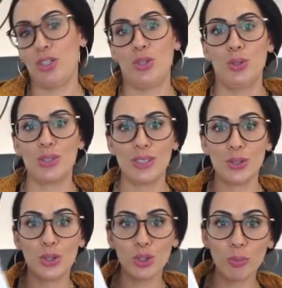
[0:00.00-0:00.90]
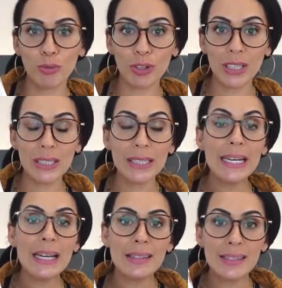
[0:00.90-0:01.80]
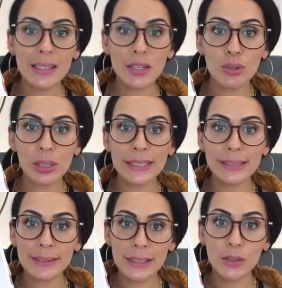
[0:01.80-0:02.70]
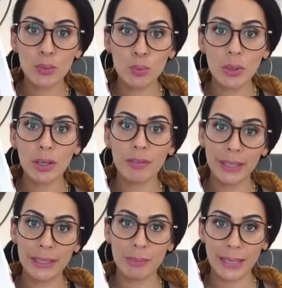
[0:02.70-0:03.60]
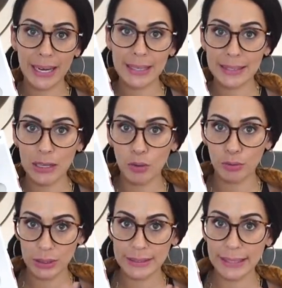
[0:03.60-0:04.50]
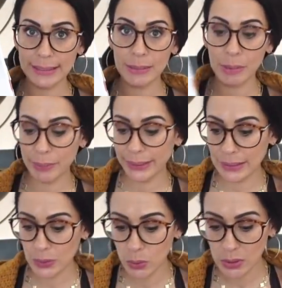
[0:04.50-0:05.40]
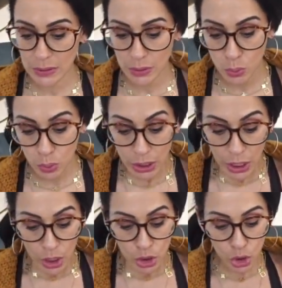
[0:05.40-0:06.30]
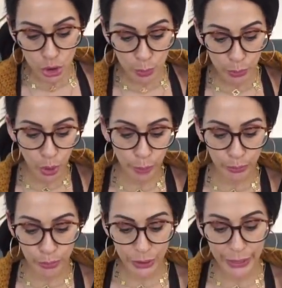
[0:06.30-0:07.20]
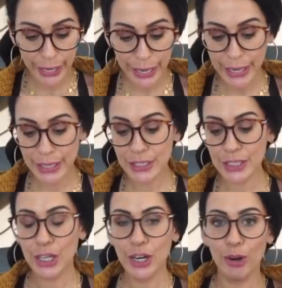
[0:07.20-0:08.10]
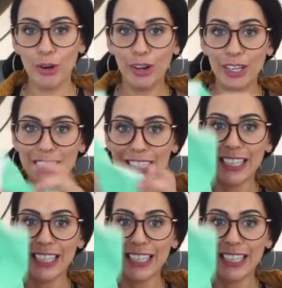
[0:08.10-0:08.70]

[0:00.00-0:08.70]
Stützstrümpfe hier. Die sind natürlich nicht nur wegen dem Kreislauf. Ich sage es lieber mal ganz kurz dazu. Sonst bekomme ich wieder Hate und